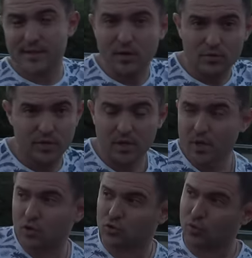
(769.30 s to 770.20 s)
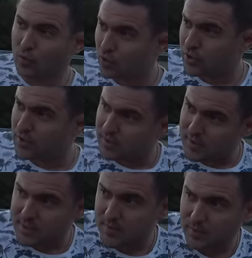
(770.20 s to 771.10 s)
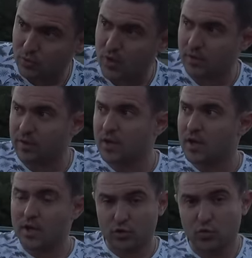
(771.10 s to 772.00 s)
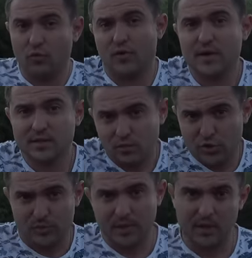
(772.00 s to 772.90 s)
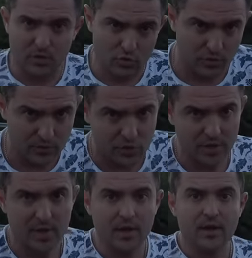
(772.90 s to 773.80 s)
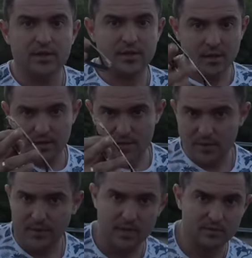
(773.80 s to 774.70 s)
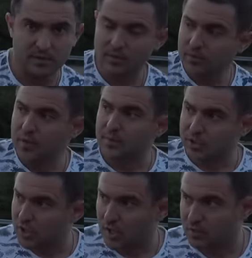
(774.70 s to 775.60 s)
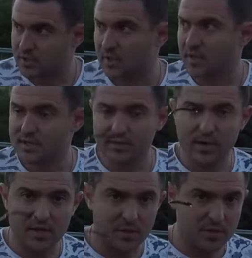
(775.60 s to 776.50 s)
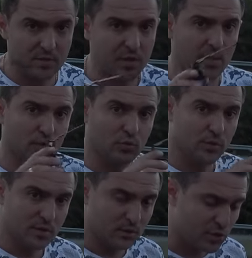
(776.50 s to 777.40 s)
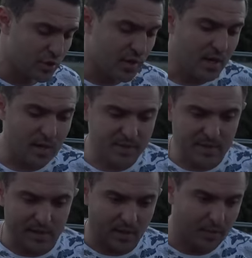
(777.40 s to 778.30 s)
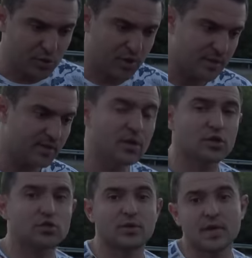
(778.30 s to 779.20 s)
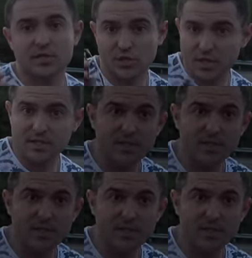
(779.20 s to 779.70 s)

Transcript: за люди, кто выходит на трассы патрулировать и кто вас учит правила дорожного движения. Делайте, ребята, свои выводы, пожалуйста. Не оставляйте без внимания подобные случаи. Обязательно пишите заявление, что я сейчас